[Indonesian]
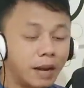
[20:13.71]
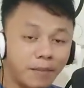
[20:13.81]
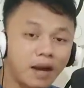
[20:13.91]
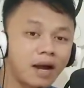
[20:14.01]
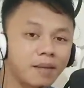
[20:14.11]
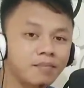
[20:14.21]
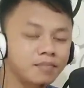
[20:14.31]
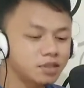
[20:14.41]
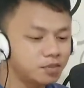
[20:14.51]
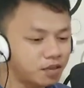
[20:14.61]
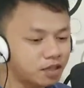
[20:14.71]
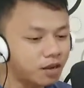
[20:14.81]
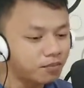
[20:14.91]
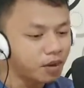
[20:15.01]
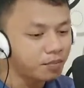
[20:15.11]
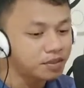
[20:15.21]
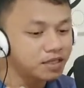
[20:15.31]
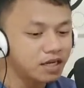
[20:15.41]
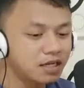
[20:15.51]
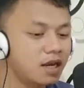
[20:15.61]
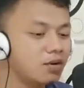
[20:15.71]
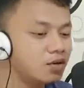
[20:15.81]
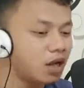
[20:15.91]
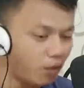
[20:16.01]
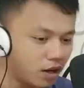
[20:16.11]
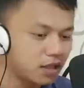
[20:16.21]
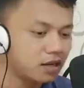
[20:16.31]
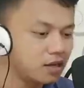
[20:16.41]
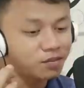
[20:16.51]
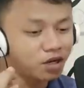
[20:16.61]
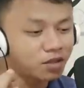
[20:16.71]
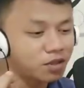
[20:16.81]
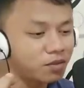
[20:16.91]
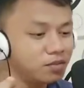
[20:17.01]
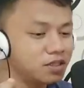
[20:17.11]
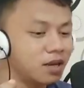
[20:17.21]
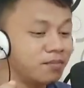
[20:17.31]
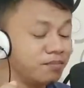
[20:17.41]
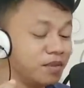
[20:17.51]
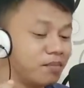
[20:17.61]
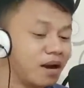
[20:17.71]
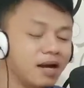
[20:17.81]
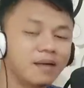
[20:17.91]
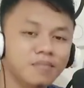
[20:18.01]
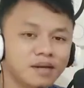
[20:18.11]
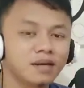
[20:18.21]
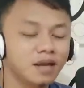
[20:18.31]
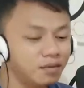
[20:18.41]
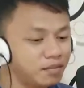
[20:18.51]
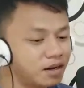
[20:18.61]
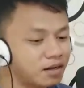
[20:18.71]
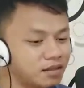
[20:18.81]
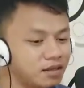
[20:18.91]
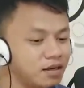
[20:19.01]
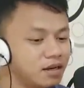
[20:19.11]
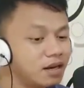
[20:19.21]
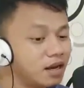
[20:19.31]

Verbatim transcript: paham seperti apa penjelasan aku di awal tadi semoga teman-teman bisa memahami ya mengerti